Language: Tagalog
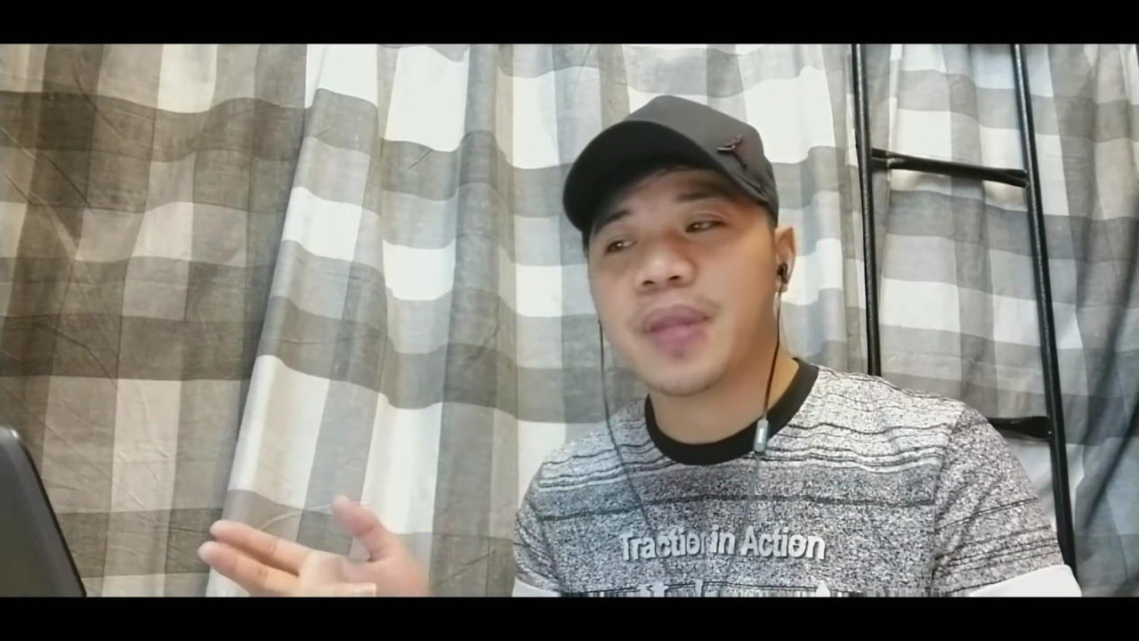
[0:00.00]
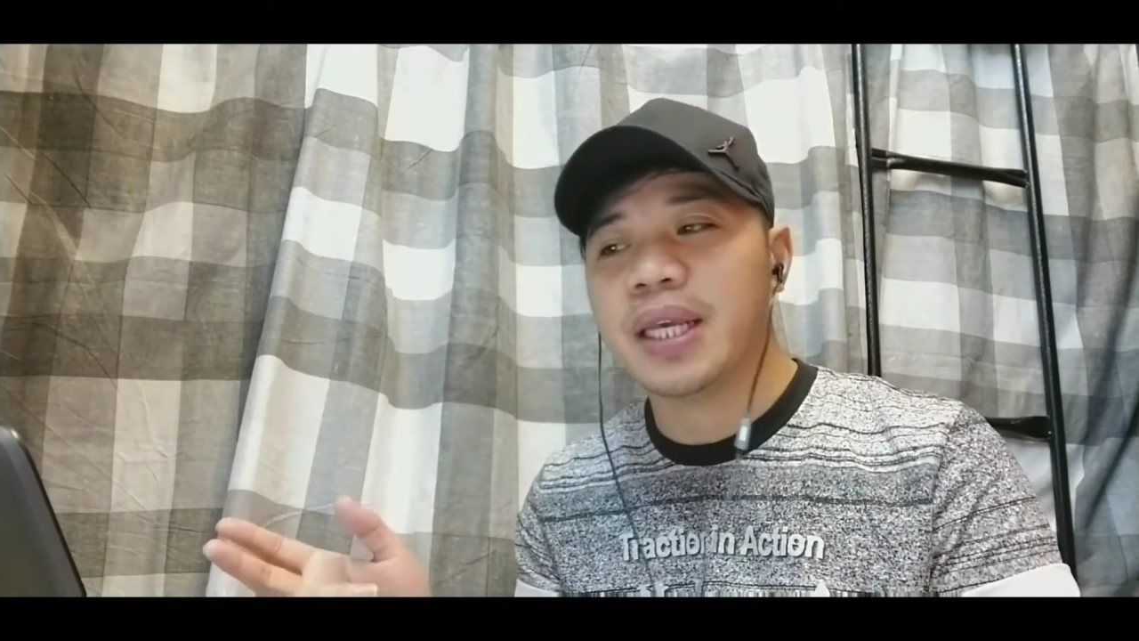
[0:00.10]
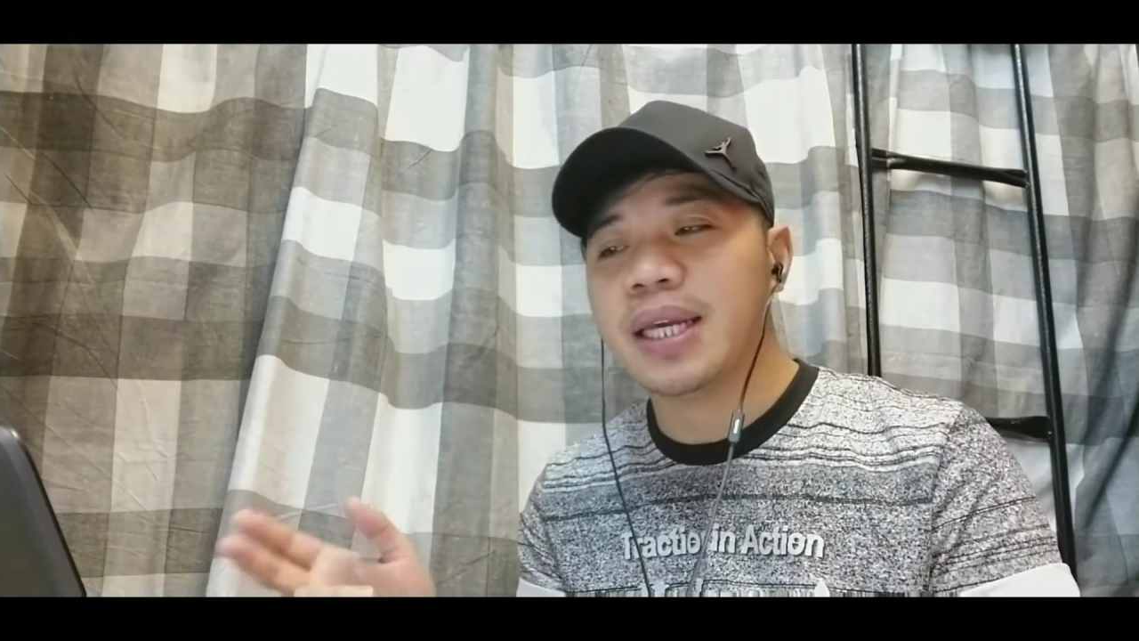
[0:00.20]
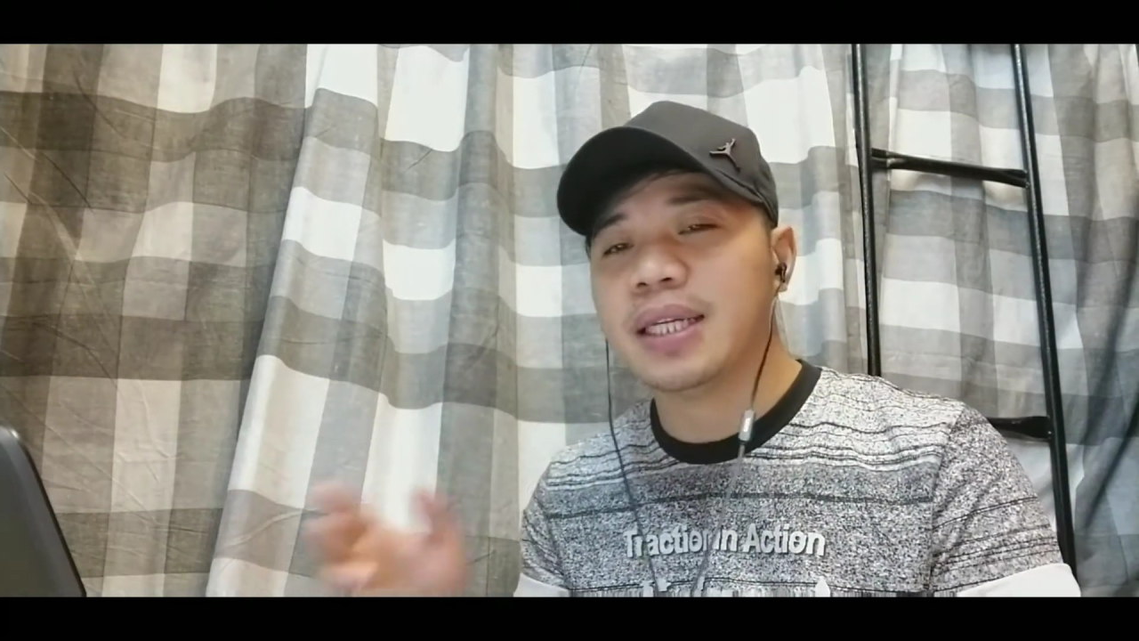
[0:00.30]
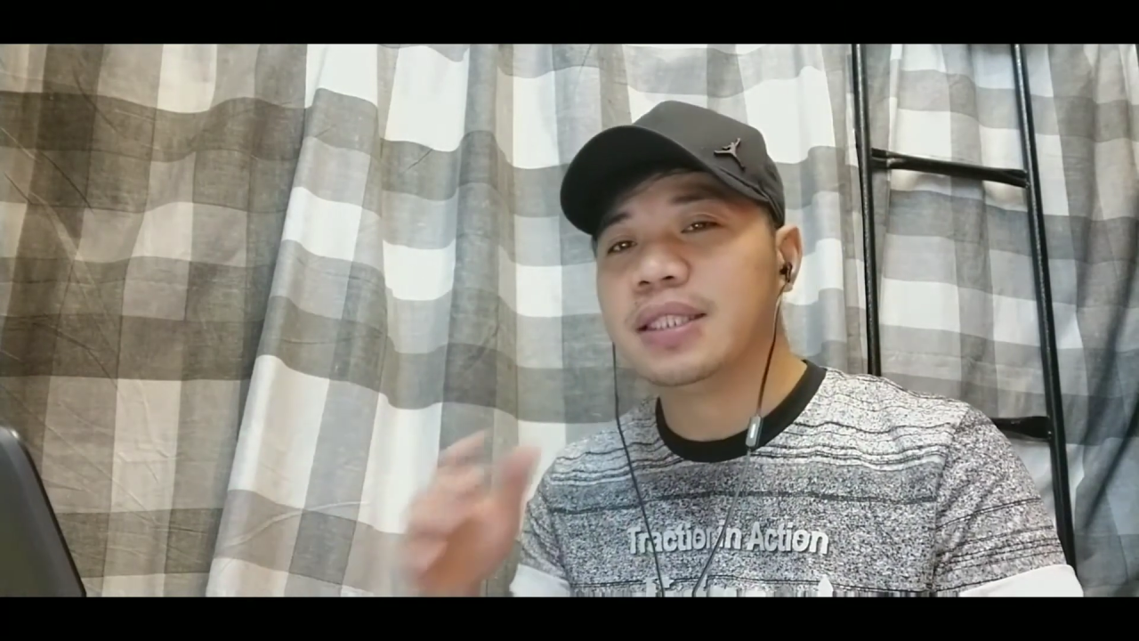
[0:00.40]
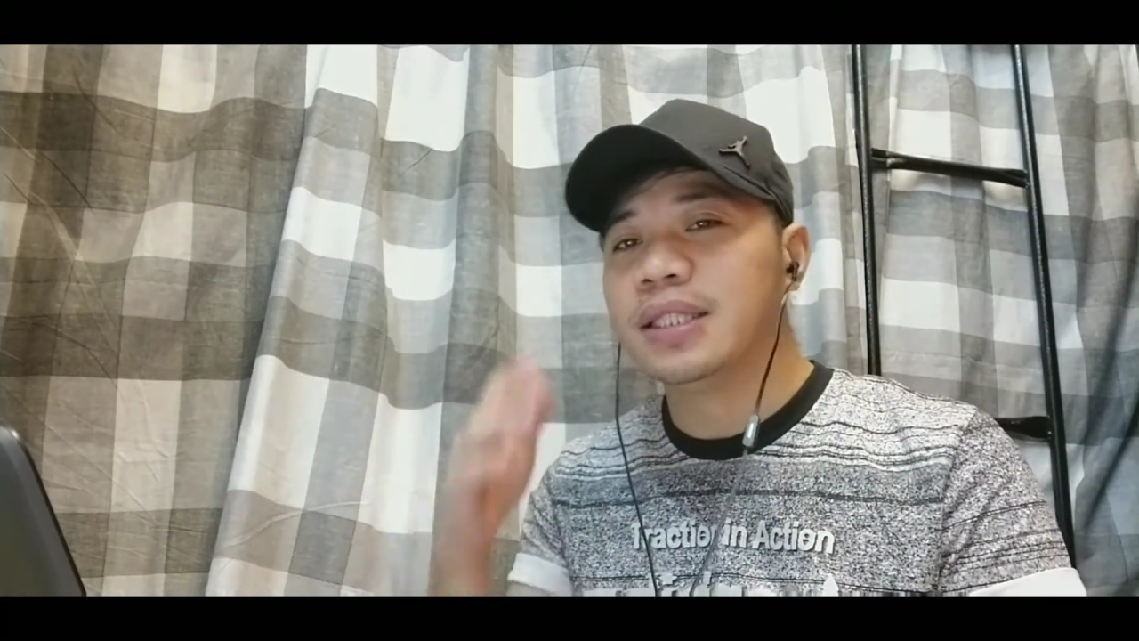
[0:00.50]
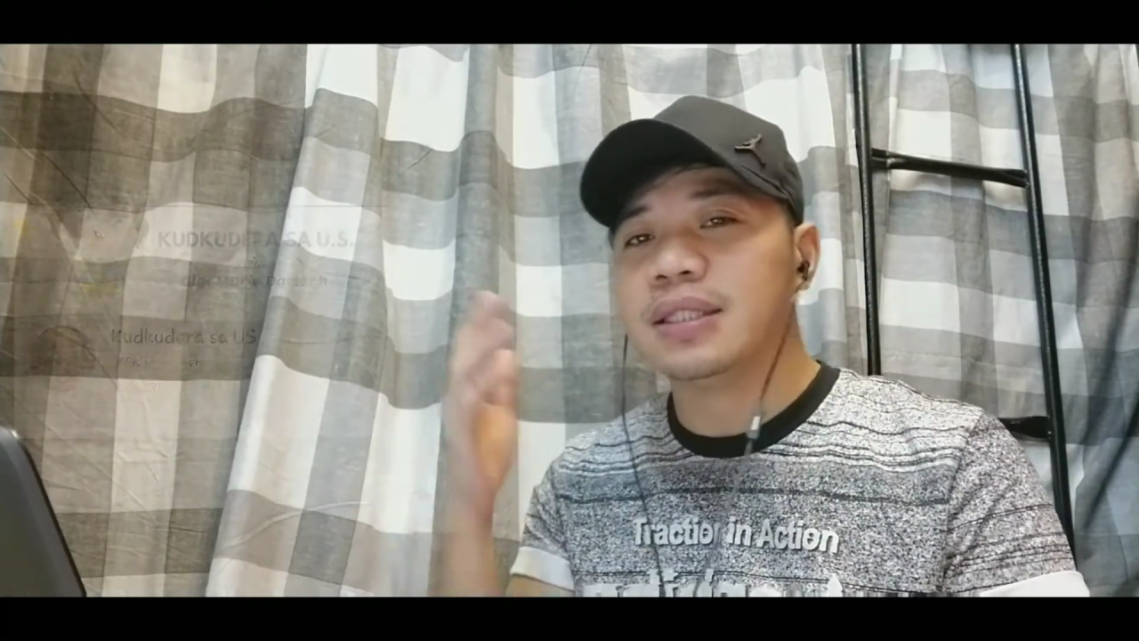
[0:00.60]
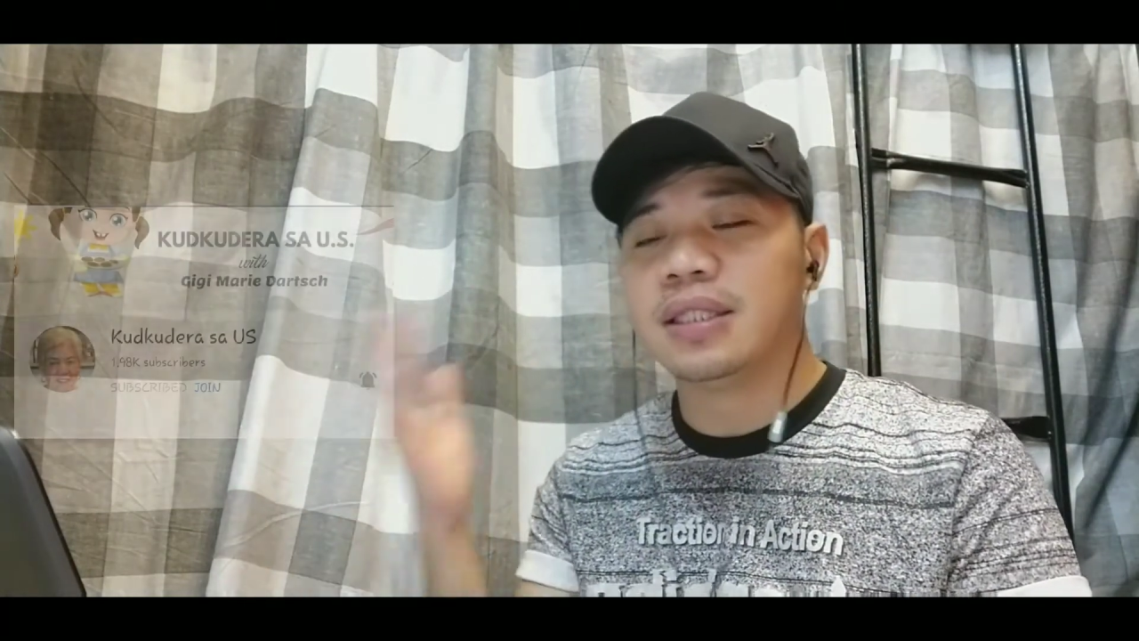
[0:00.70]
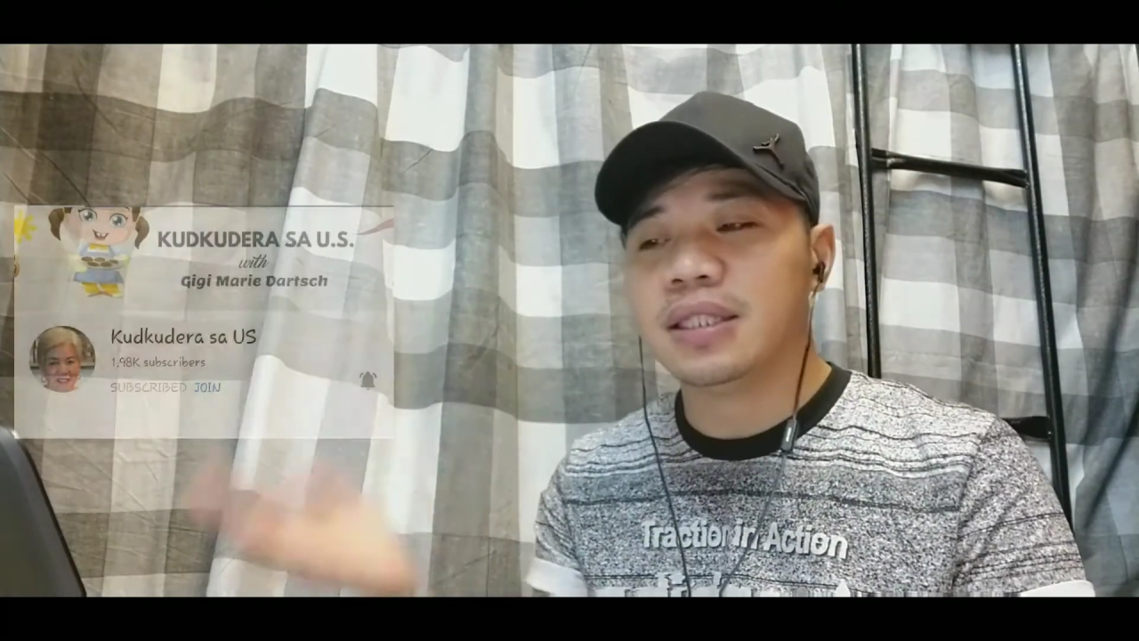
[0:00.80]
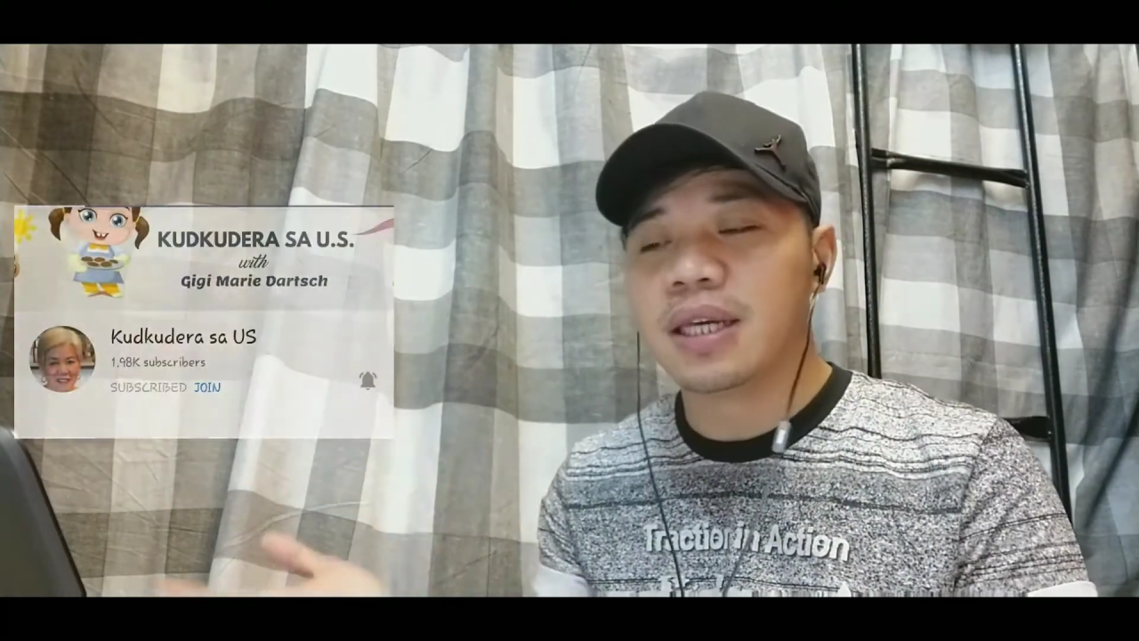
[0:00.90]
Ayan,
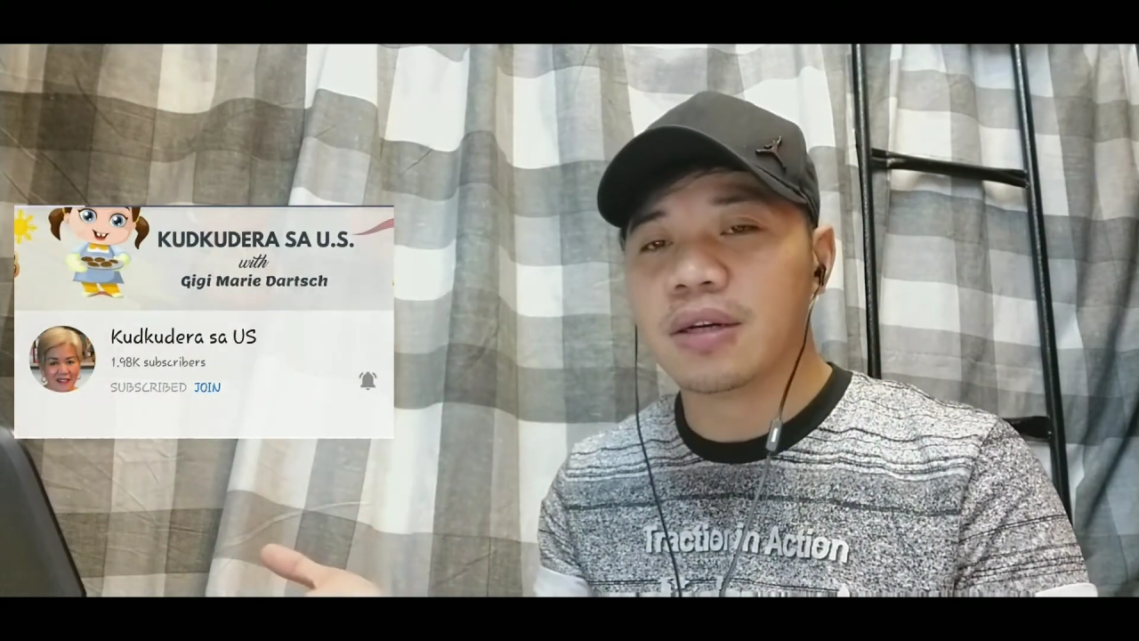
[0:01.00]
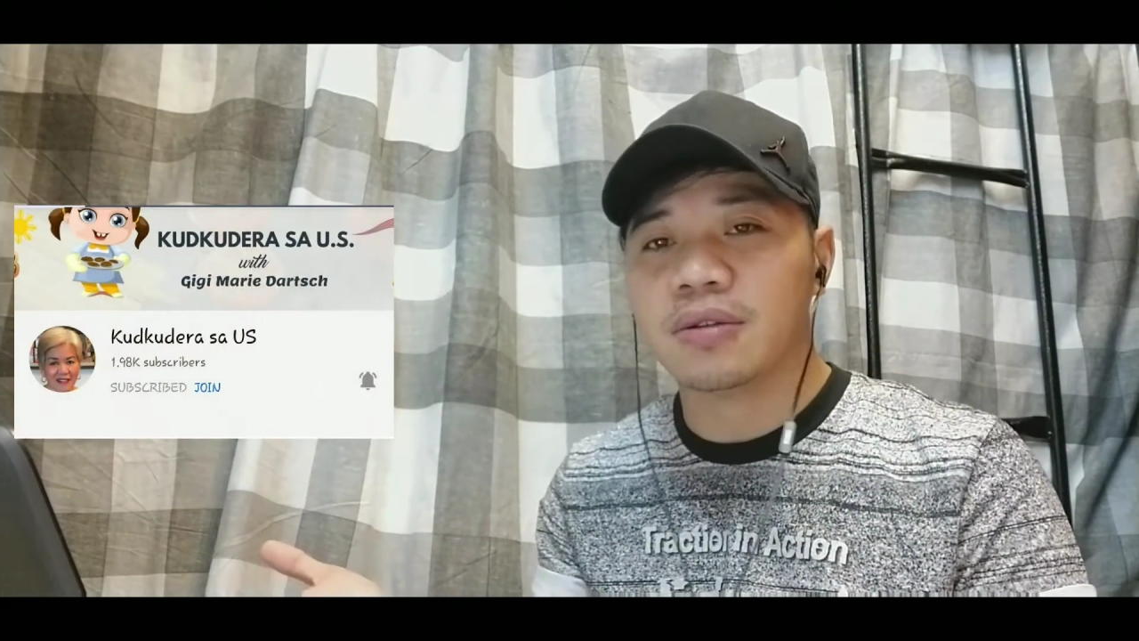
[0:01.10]
si tita